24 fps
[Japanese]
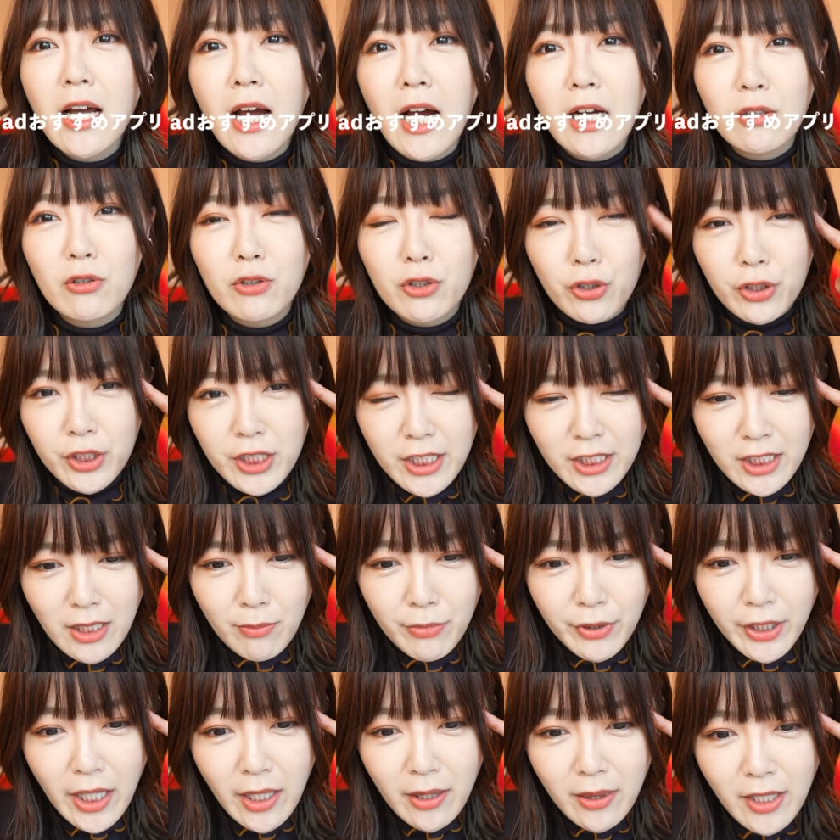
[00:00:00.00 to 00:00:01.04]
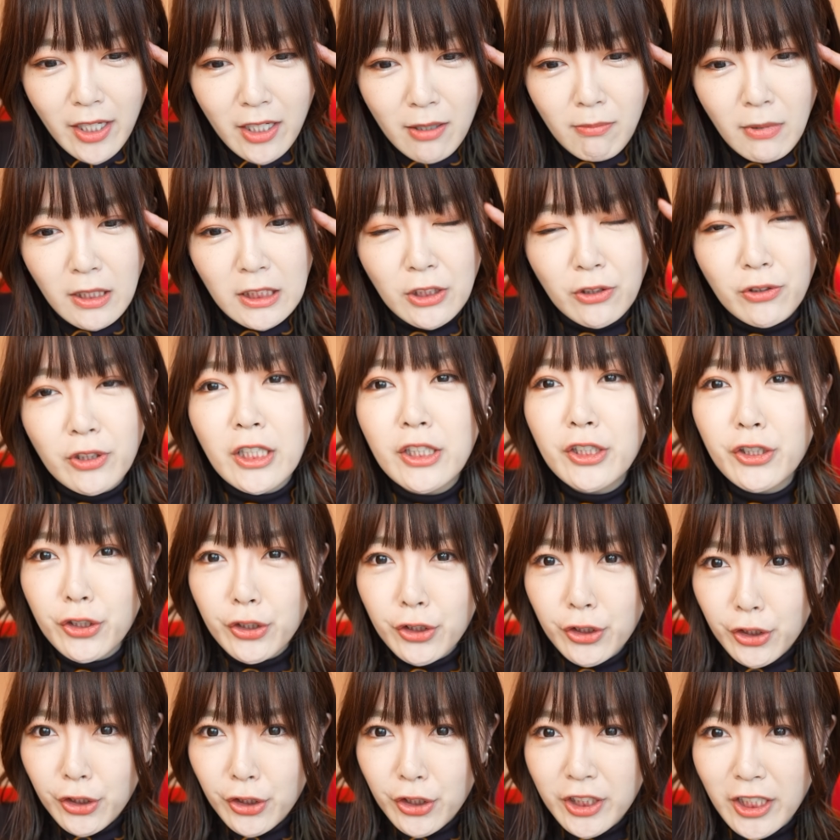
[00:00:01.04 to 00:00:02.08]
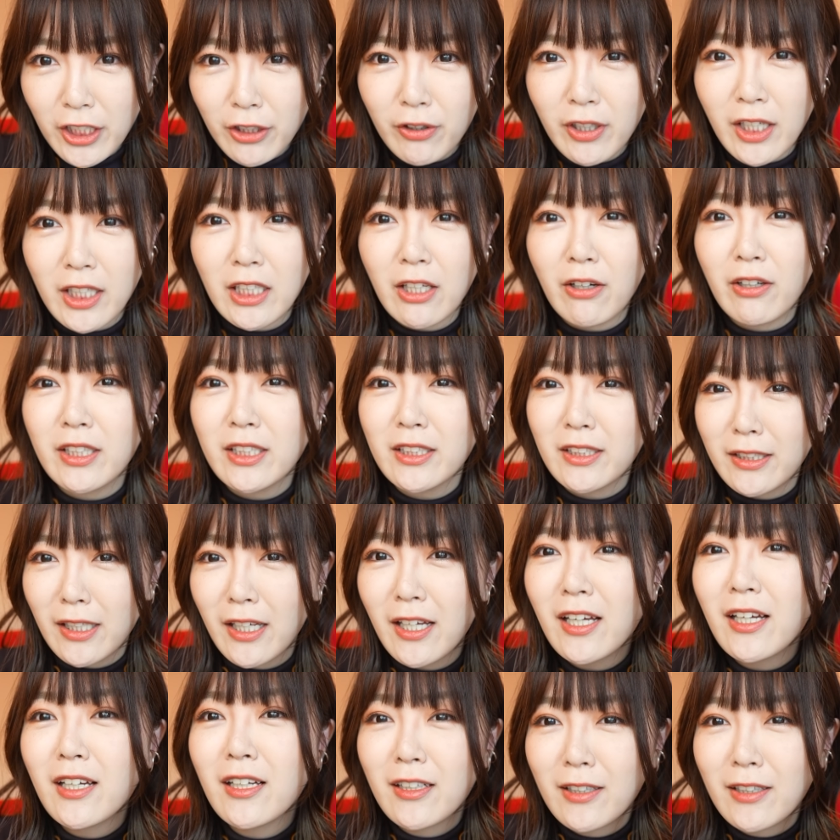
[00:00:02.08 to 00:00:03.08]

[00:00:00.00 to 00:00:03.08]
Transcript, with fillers: あの、初心者向けになりますので、中級者の方はですね、